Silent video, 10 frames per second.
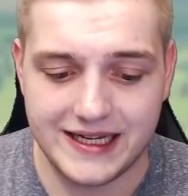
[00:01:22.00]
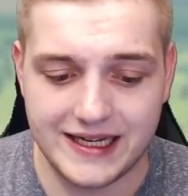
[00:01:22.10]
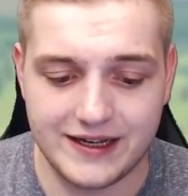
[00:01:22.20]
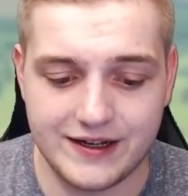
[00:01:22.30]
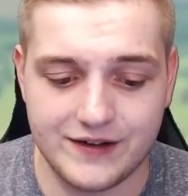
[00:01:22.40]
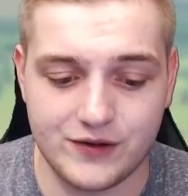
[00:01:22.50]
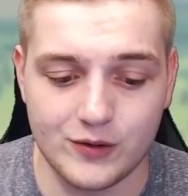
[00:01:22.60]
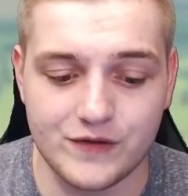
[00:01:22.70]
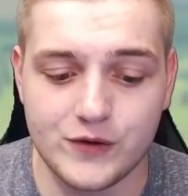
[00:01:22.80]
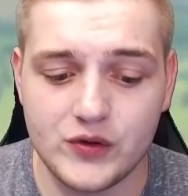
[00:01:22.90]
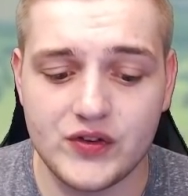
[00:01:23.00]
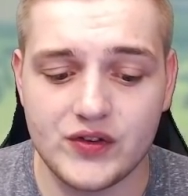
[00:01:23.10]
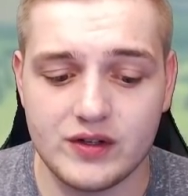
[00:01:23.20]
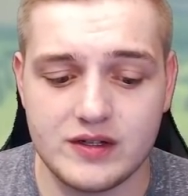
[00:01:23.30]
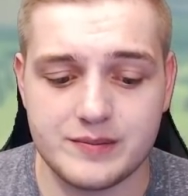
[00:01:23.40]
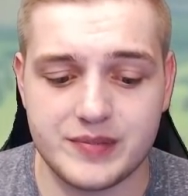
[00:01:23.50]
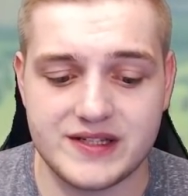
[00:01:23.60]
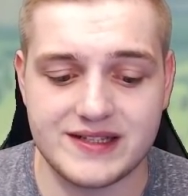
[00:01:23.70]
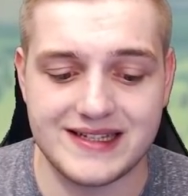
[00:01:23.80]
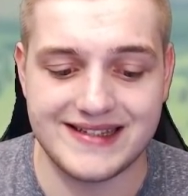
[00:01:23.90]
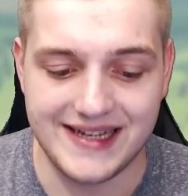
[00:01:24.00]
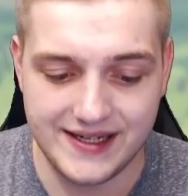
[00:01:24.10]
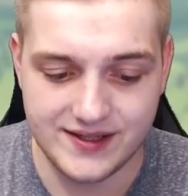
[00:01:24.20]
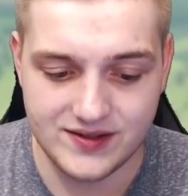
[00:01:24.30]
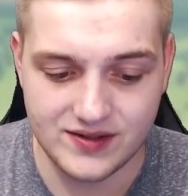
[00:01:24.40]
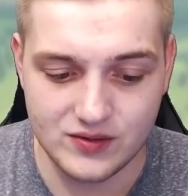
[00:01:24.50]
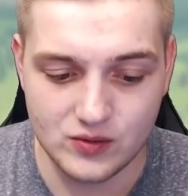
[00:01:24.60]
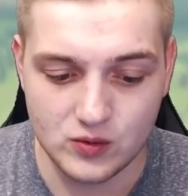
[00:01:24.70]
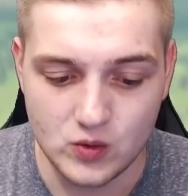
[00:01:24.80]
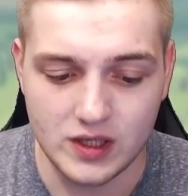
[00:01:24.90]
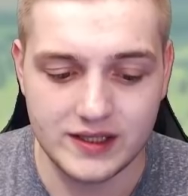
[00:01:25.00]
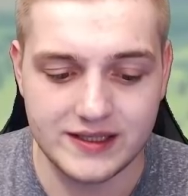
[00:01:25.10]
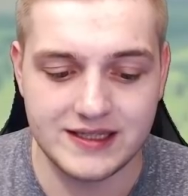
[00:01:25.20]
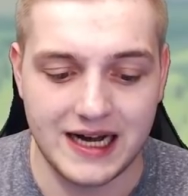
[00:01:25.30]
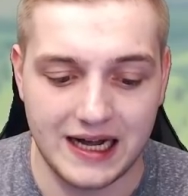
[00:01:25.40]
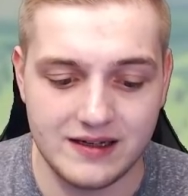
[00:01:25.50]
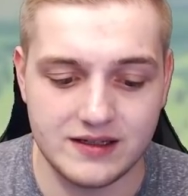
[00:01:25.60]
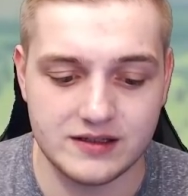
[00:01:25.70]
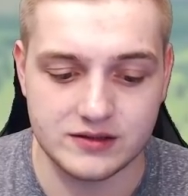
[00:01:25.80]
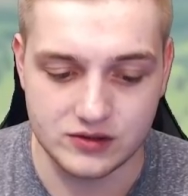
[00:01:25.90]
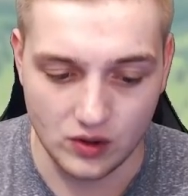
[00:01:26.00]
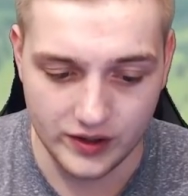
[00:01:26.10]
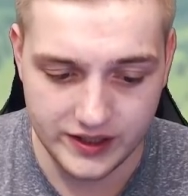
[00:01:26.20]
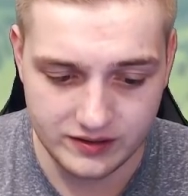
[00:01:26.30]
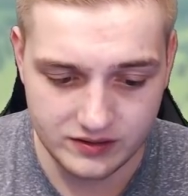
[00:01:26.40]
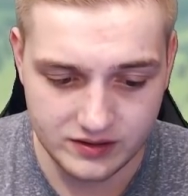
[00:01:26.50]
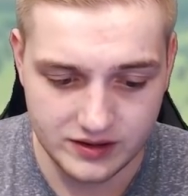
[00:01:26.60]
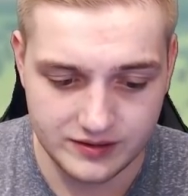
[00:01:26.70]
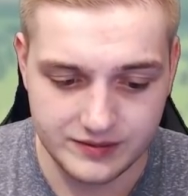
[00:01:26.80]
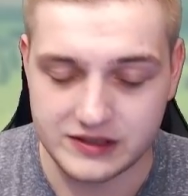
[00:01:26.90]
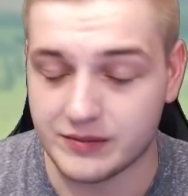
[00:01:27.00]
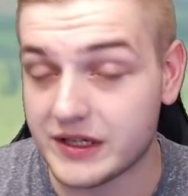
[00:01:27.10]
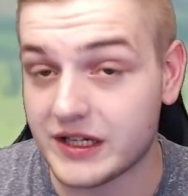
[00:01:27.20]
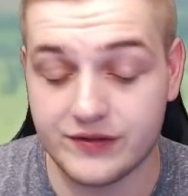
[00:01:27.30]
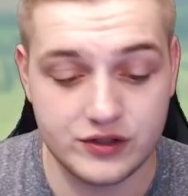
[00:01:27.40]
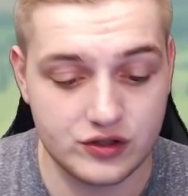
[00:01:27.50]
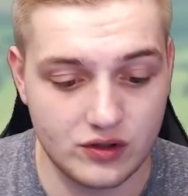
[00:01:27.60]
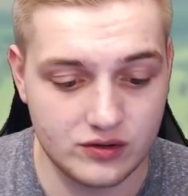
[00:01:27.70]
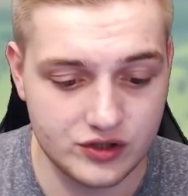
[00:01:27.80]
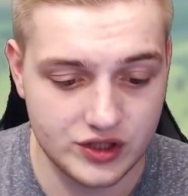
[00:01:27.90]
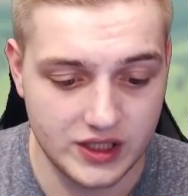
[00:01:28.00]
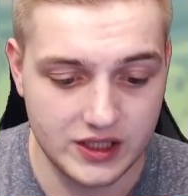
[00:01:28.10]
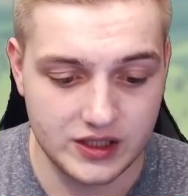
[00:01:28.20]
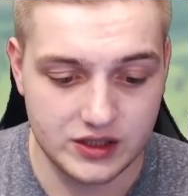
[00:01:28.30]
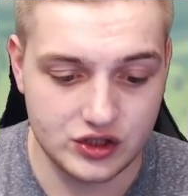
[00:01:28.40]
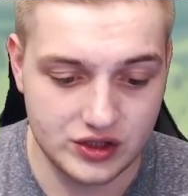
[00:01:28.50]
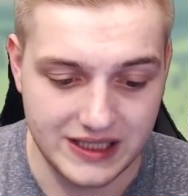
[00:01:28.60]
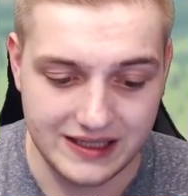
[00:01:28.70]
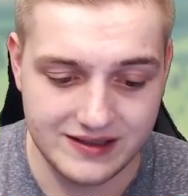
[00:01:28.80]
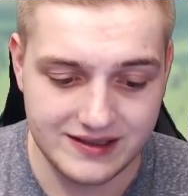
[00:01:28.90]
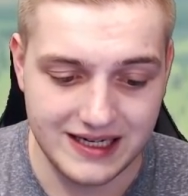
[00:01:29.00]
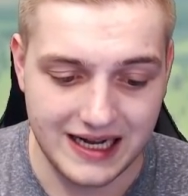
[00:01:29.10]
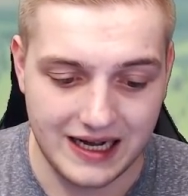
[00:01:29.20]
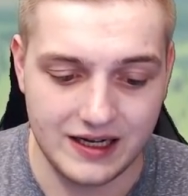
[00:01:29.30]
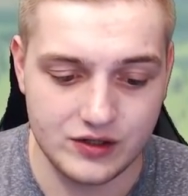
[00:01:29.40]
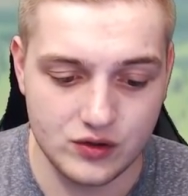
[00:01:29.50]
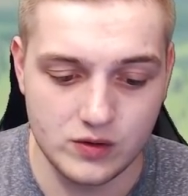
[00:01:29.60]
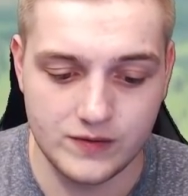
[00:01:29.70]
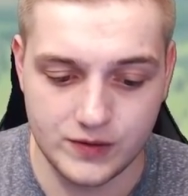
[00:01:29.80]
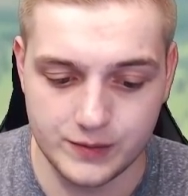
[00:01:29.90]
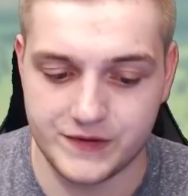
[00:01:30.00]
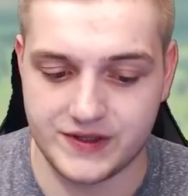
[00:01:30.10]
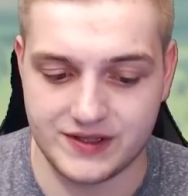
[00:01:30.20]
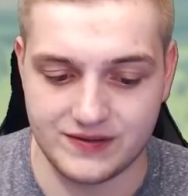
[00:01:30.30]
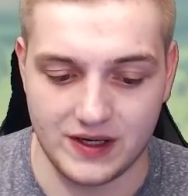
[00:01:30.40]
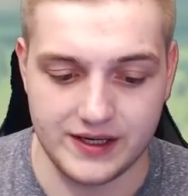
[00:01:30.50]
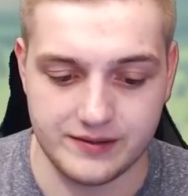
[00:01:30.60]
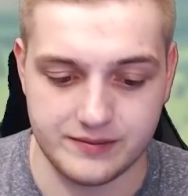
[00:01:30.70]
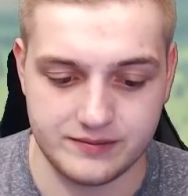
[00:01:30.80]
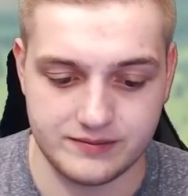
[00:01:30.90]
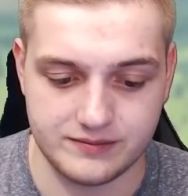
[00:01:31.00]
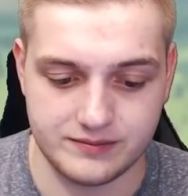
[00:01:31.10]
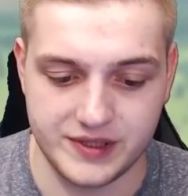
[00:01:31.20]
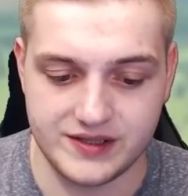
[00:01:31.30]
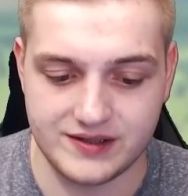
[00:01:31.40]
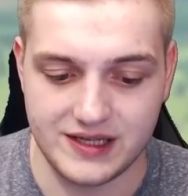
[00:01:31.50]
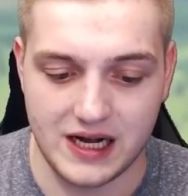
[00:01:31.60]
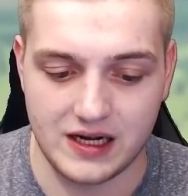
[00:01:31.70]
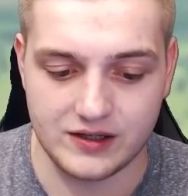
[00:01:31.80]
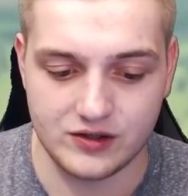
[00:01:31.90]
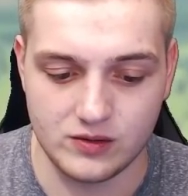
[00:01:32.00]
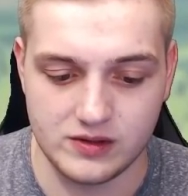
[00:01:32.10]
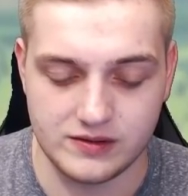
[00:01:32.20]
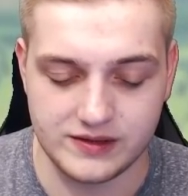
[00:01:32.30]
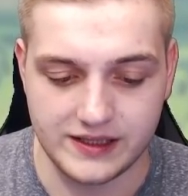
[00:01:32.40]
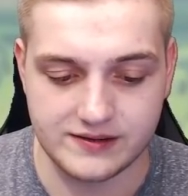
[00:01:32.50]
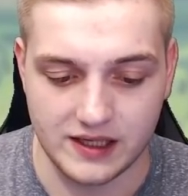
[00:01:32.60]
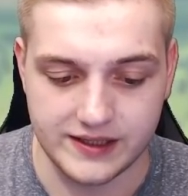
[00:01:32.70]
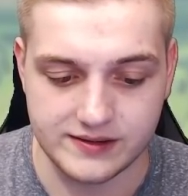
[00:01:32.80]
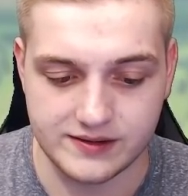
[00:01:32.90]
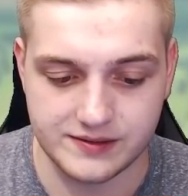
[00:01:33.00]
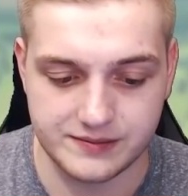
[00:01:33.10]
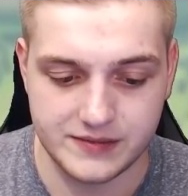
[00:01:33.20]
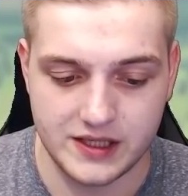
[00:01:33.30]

äh, von 14 bis 16 Uhr in Halle 9, also bei der Twitch-Lounge, Stand A052 bis A061.